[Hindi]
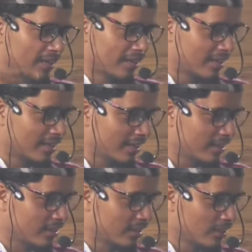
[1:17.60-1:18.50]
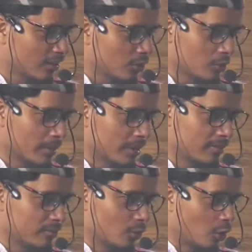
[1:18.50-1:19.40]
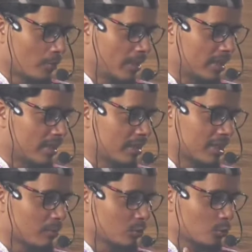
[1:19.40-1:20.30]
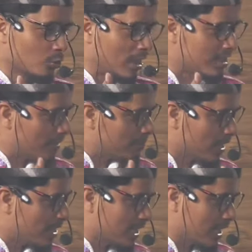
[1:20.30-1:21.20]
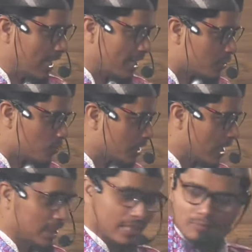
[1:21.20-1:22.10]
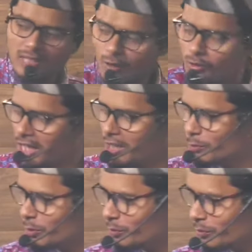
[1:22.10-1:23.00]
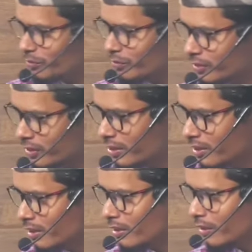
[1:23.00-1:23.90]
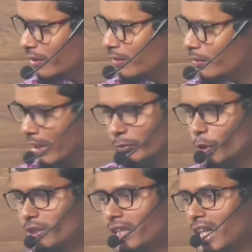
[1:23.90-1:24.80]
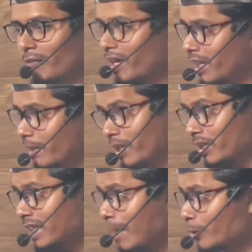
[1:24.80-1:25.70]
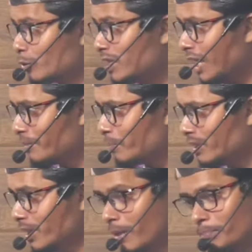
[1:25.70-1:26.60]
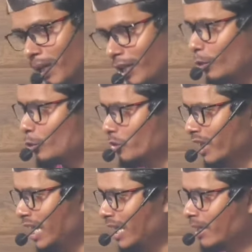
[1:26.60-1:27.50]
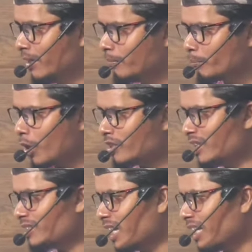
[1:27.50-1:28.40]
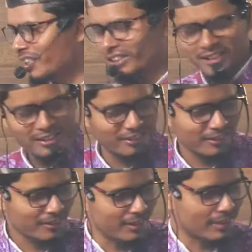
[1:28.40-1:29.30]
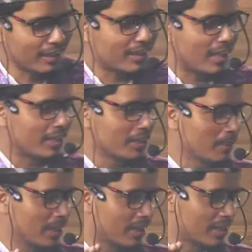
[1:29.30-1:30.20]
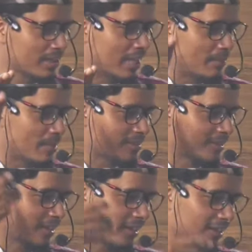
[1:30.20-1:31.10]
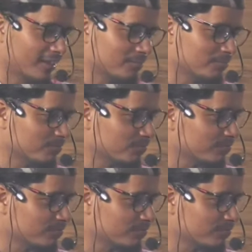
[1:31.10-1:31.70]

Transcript: एमडी लिखने लगे तो भाई गवर्नमेंट की नज़र में तो झोला छाप माना जाएगा अरेस्ट हो जाएगा गिरफ्तार हो जाएगा वो भाई वो ये दावा करे मैंने किताबें तो सारी पढ़ी है भाई पढ़ी तो तूने है प्रोसेस तेरा ठीक नहीं है ये तरीका नहीं है मेडिकल की तालीम हासिल करने का